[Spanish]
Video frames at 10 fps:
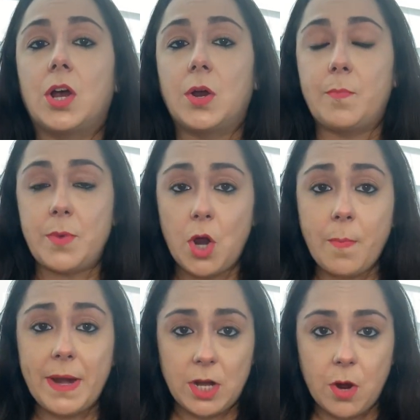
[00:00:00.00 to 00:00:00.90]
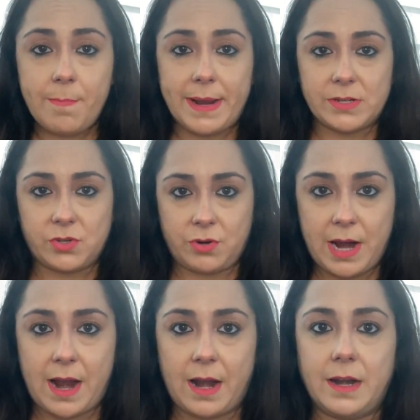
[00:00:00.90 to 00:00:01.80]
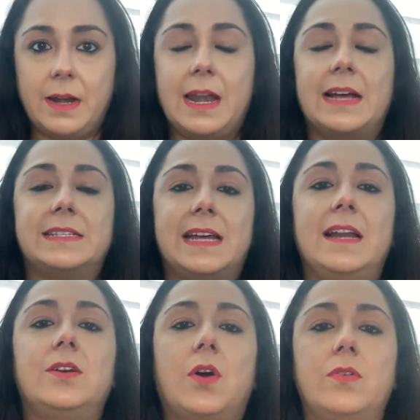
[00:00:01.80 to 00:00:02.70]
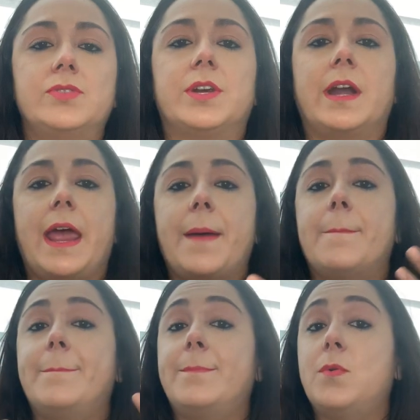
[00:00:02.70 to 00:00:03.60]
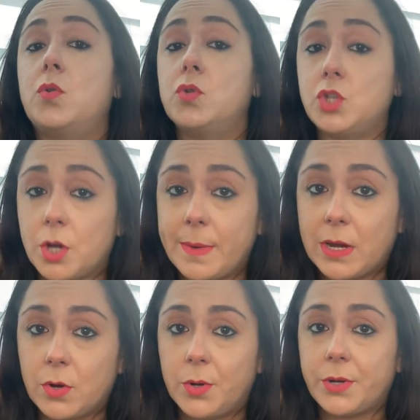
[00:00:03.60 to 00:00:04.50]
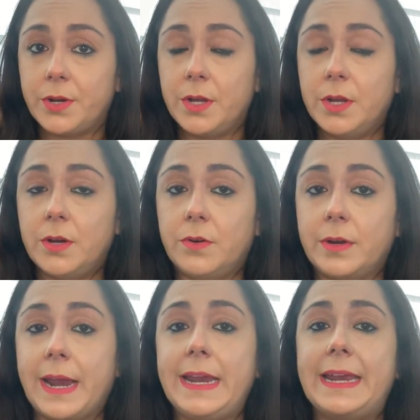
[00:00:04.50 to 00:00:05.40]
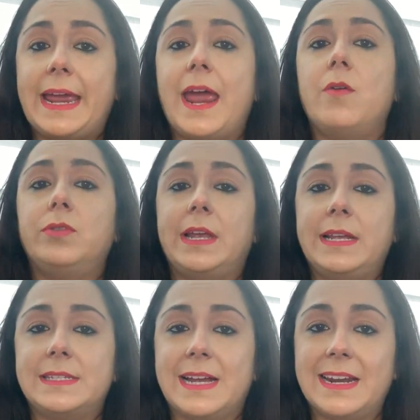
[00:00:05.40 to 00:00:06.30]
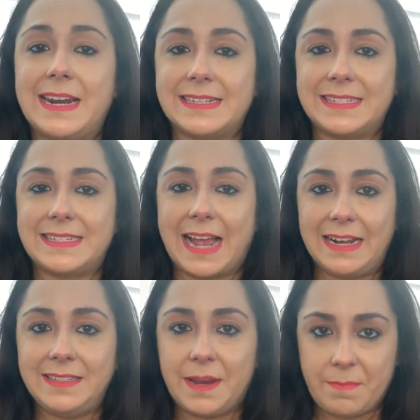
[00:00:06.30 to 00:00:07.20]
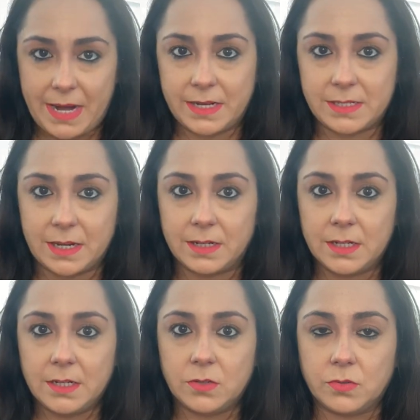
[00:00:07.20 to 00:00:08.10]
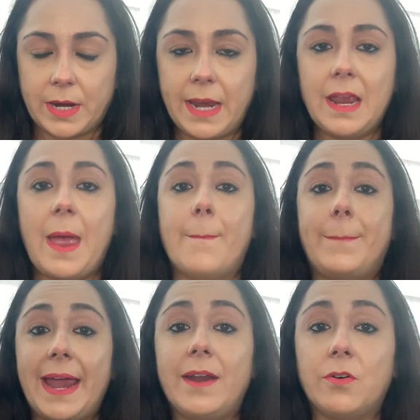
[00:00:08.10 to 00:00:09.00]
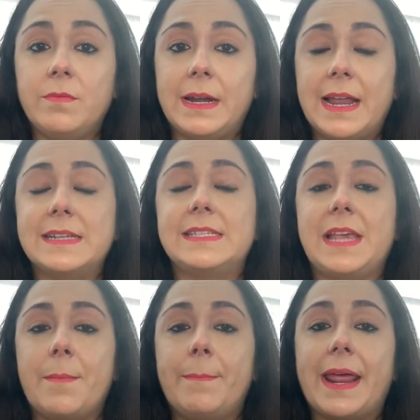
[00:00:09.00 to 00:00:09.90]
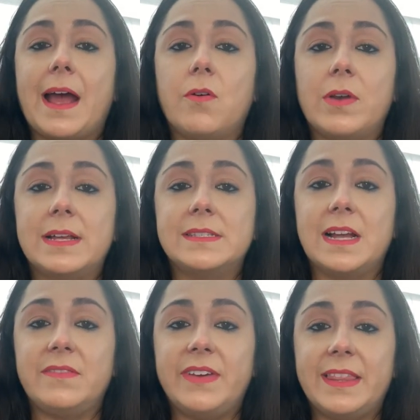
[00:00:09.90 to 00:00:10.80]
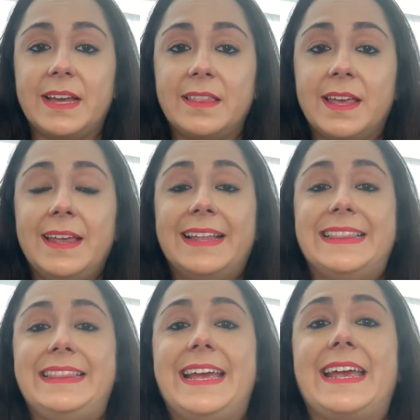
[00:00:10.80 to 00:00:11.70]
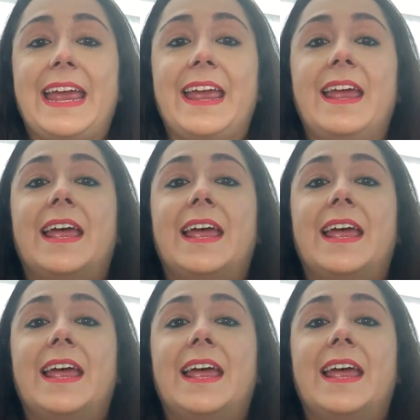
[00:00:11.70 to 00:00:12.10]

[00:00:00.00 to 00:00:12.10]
mi opinión personal, la sal kosher es mucho mejor, ¿ok? Que utilizar la sal de mesa, ¿ok? Pero, ¿verdad? Siempre hago la salvedad de que